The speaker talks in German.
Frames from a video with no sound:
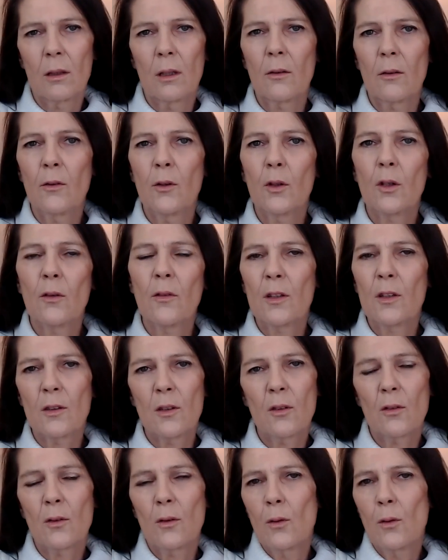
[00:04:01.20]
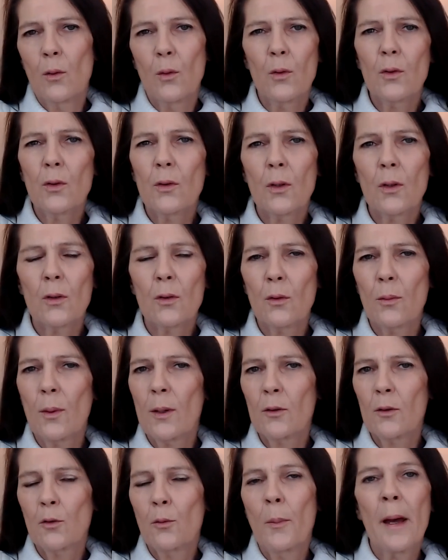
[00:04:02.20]
irgendwie oder was ist denn los oder
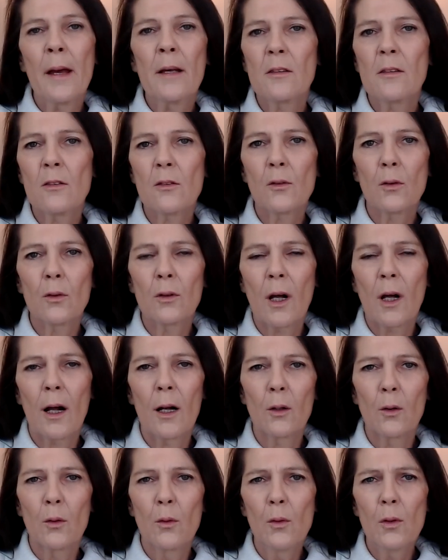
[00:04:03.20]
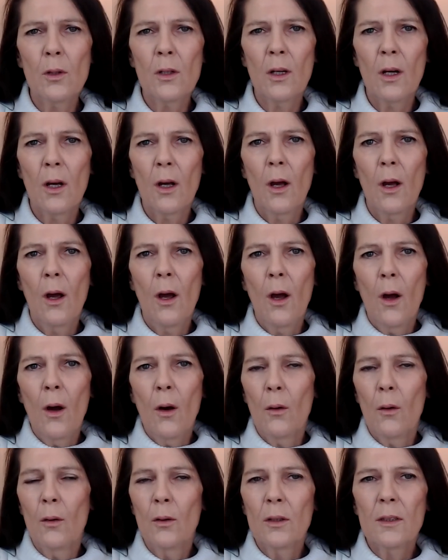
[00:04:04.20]
sowas, du meinst es total gut.
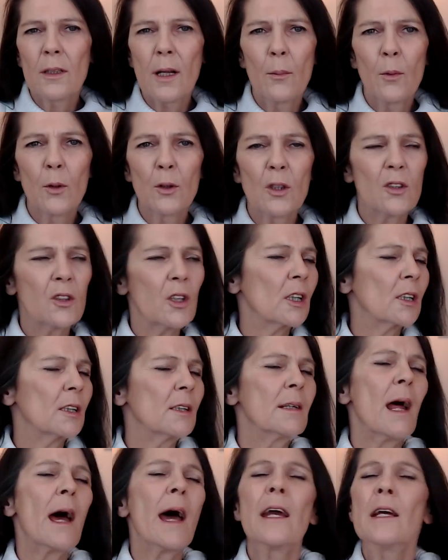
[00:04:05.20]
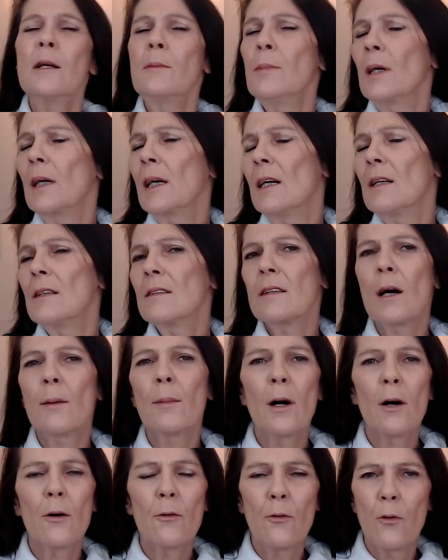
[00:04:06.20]
Und der Mutter sagt, nein, mir geht's
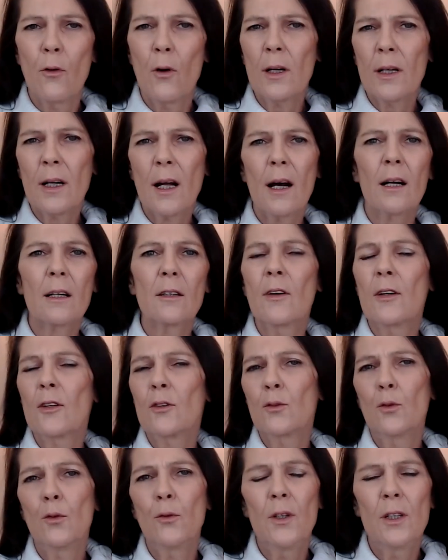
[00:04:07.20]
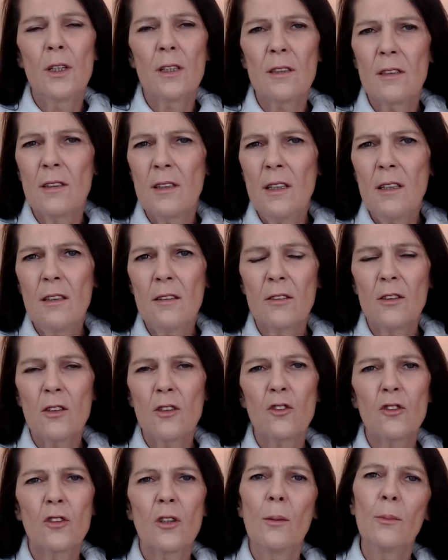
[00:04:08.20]
aber hervorragend, was du wieder siehst,
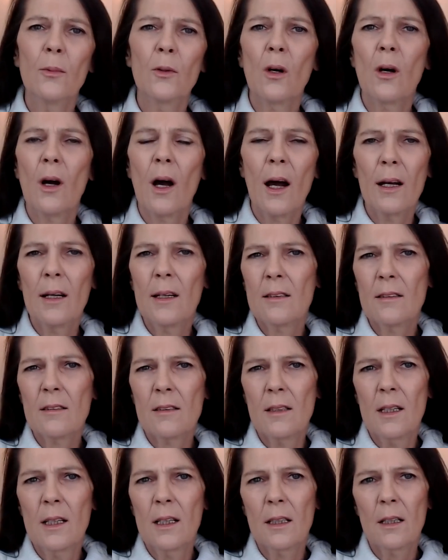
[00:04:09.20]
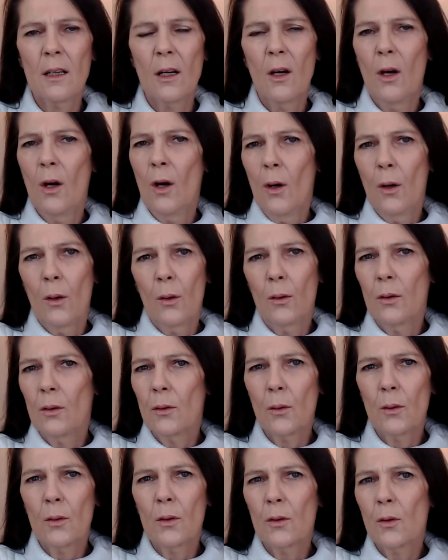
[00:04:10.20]
das stimmt doch alles nicht. Und,
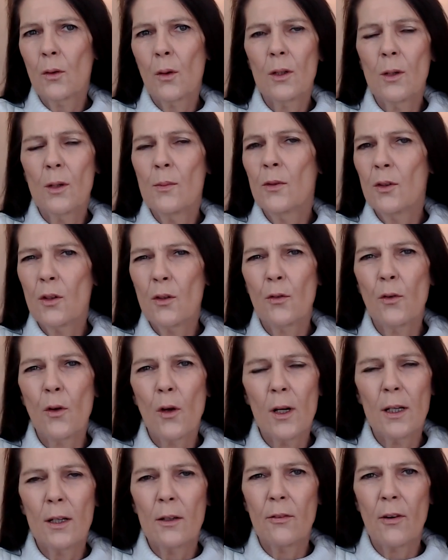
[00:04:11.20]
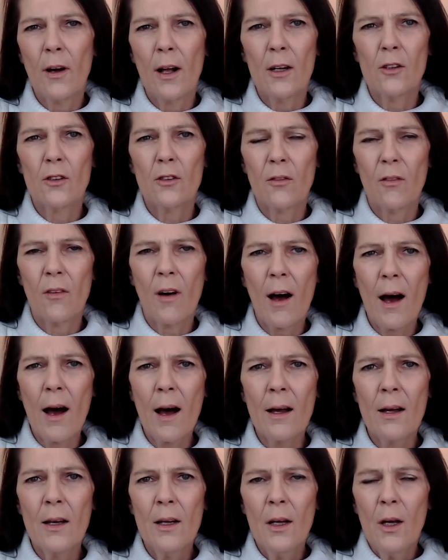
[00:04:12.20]
und du nimmst es völlig falsch
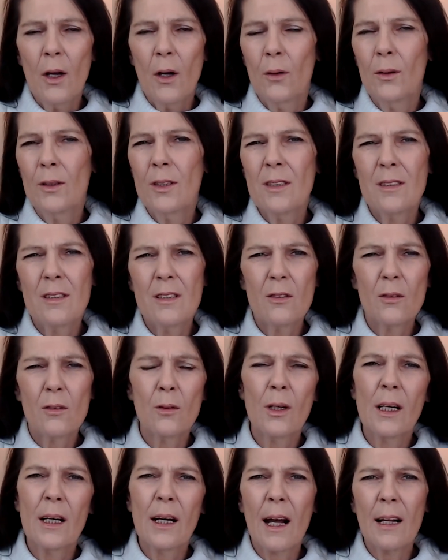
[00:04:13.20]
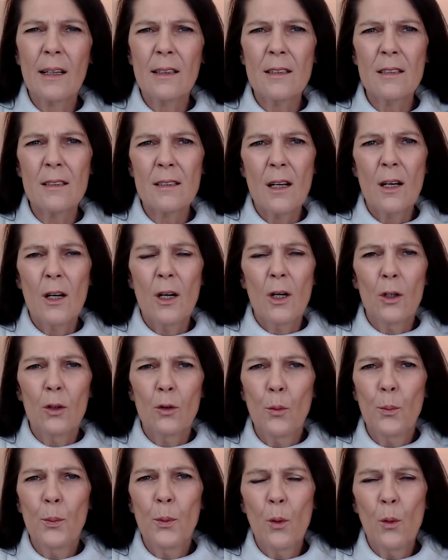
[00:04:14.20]
wahr. Und das ist so eine ganz
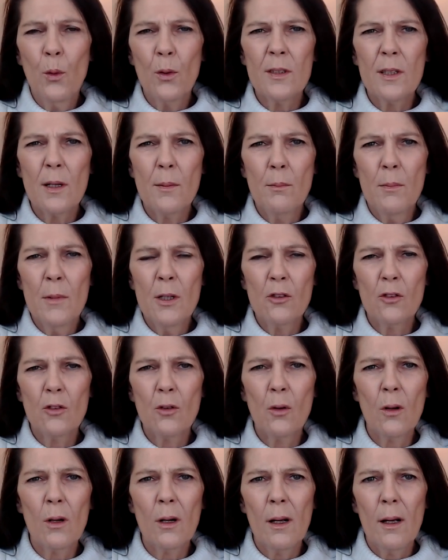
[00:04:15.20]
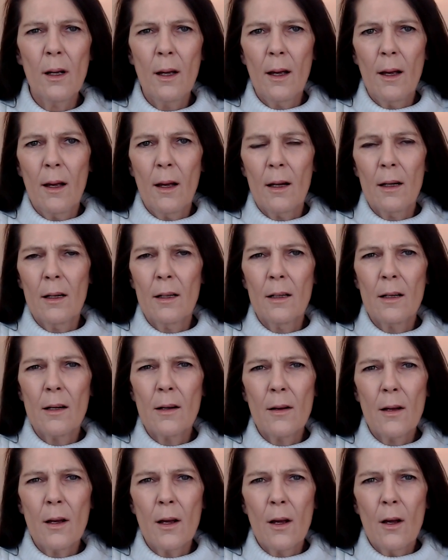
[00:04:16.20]
dubiose Mischung,
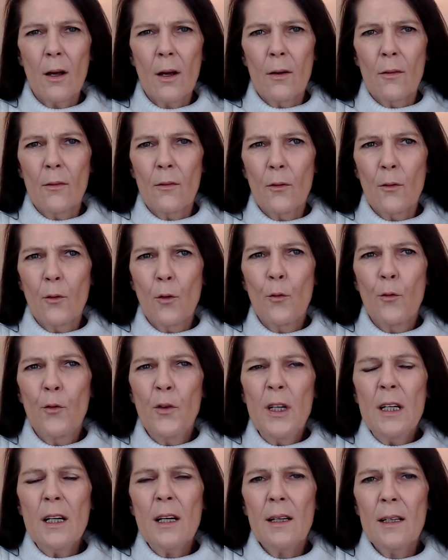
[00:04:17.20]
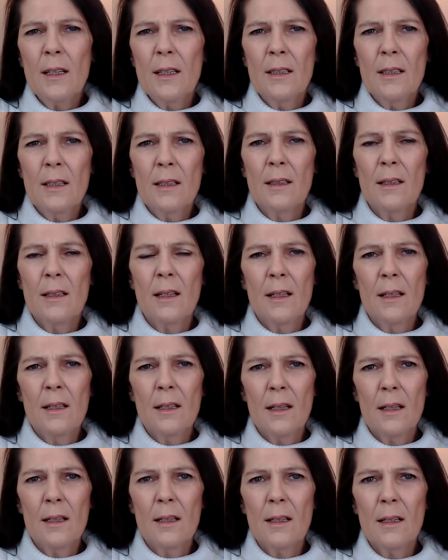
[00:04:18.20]
äh, wo wieder in den, in,
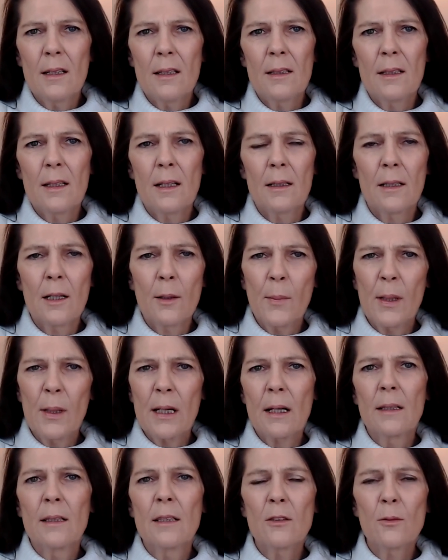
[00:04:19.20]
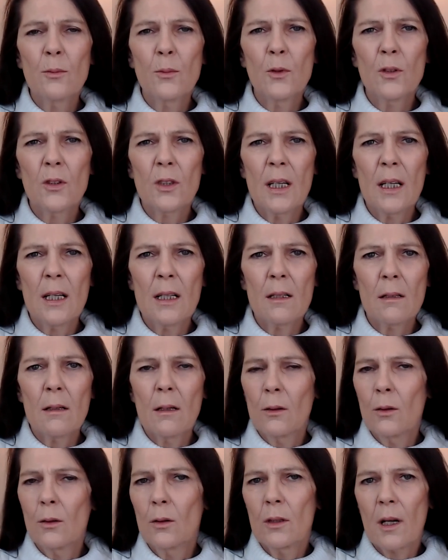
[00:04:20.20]
in, in den Mechanismus geht,
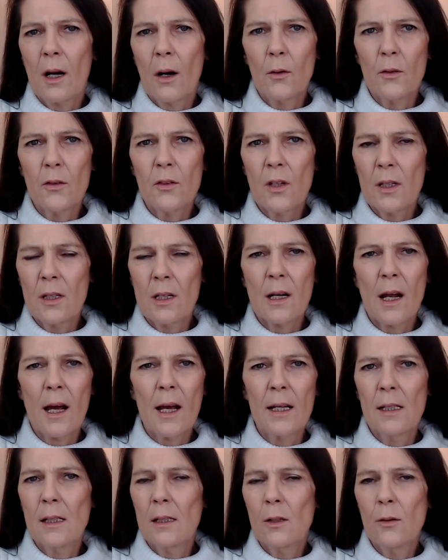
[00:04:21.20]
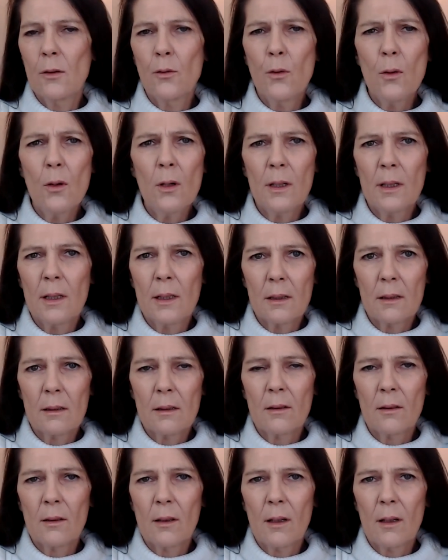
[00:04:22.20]
du traust deinen eigenen Gefühlen nicht.